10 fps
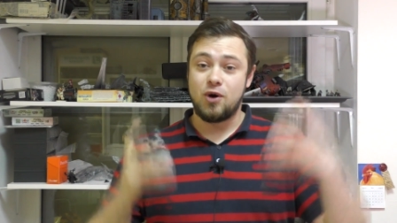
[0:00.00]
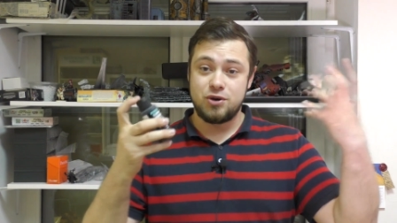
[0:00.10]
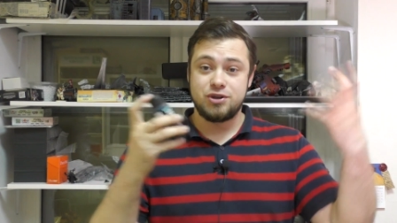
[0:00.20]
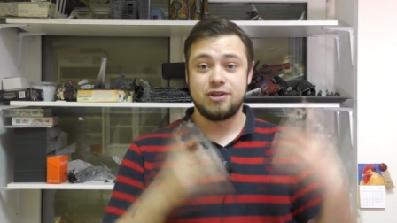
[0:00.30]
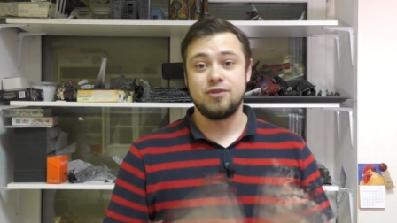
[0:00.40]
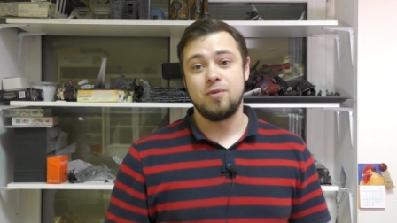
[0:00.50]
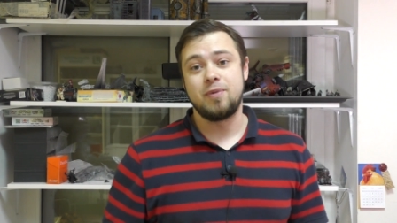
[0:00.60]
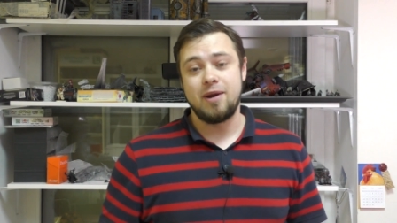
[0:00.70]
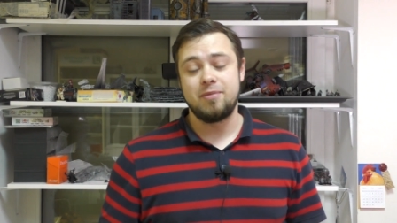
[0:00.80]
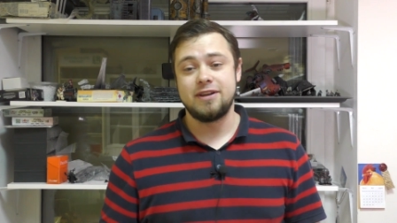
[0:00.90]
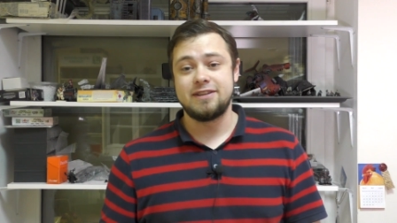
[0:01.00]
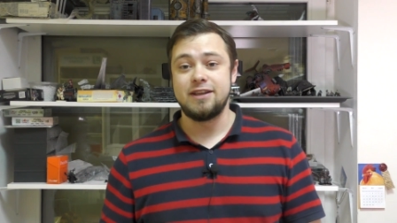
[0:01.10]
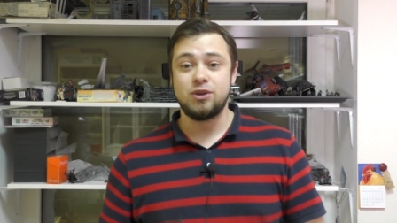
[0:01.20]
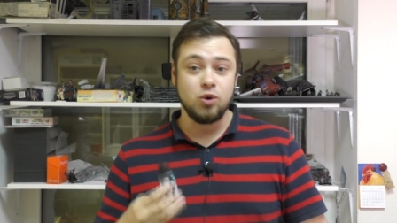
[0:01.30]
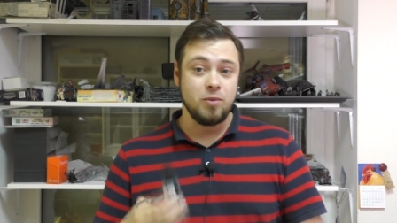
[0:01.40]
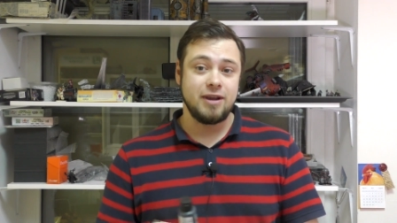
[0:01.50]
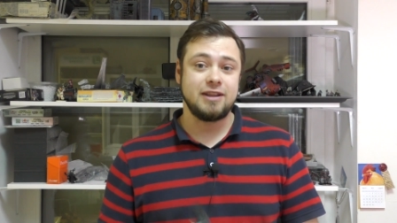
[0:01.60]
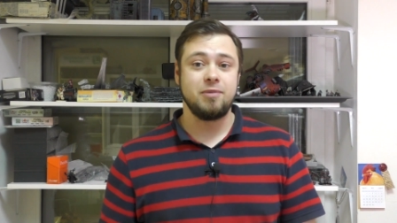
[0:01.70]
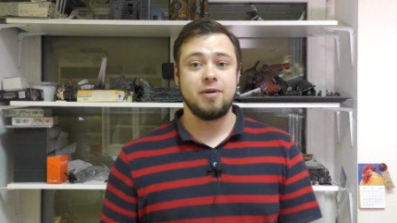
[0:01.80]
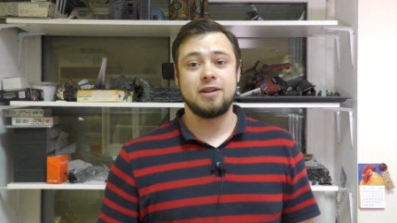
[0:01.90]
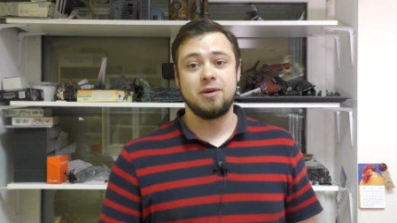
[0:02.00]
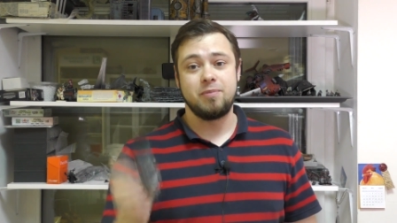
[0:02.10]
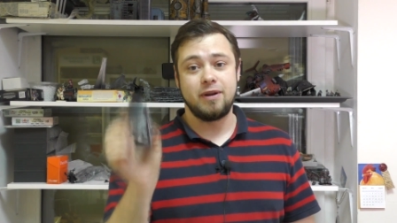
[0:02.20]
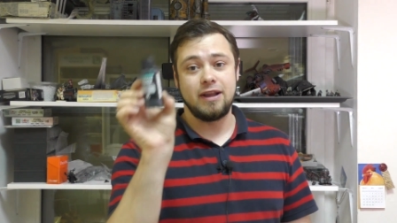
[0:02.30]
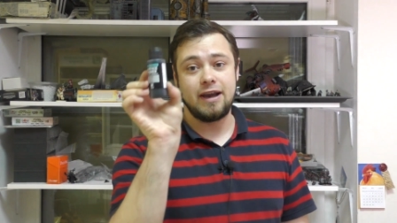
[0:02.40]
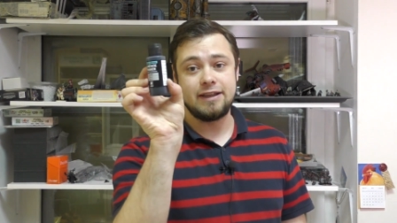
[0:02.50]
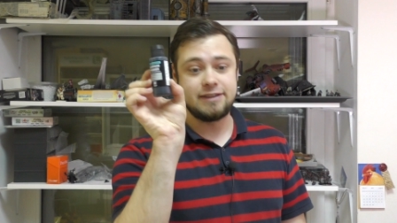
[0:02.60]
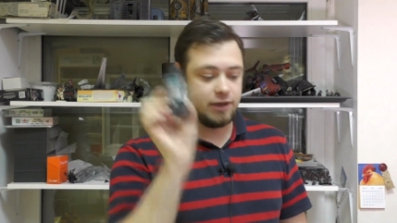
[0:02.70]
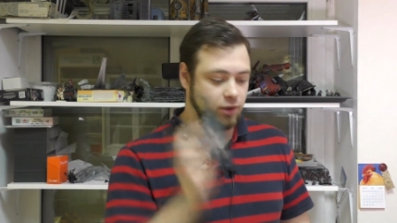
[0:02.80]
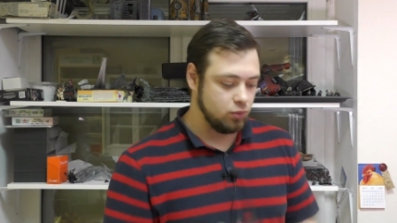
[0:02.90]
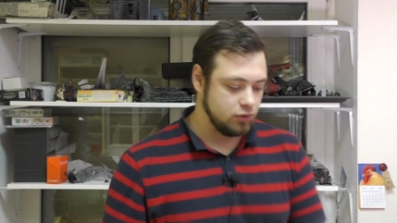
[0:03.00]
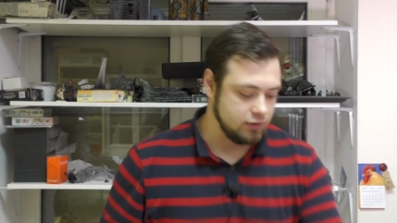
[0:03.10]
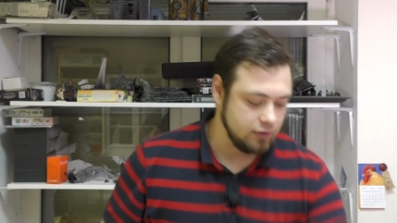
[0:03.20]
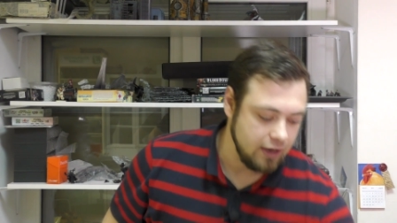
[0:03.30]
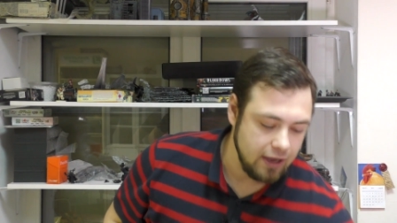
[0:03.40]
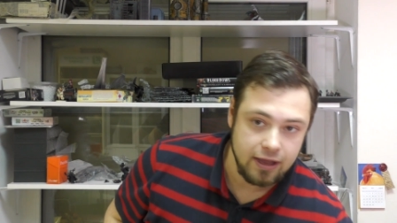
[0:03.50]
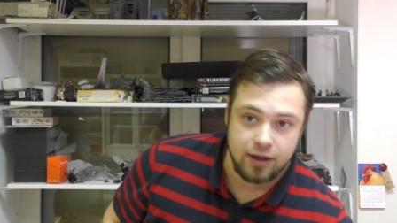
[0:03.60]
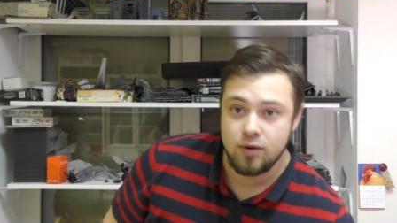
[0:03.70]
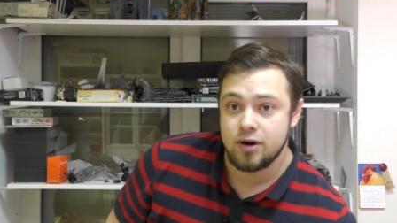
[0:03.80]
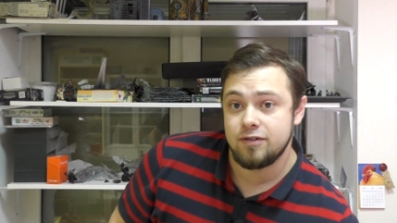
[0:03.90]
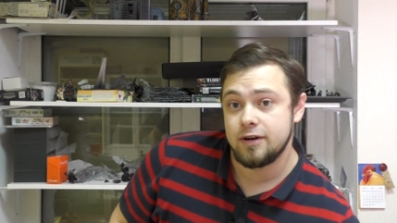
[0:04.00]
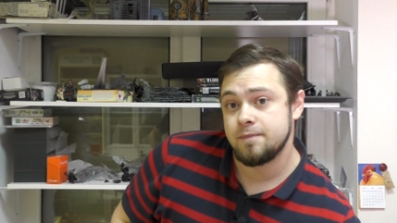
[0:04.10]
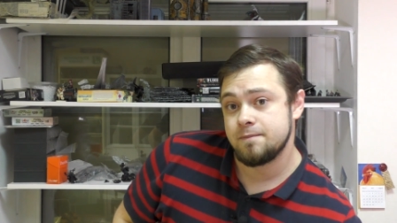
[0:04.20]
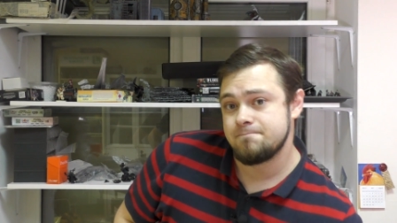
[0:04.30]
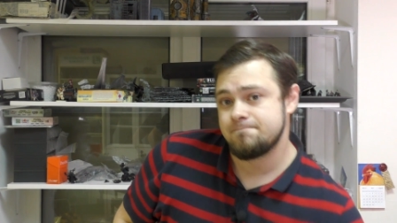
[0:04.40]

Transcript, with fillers: хочет его приобрести и думает об этом, предлагается грунт для аэрографа.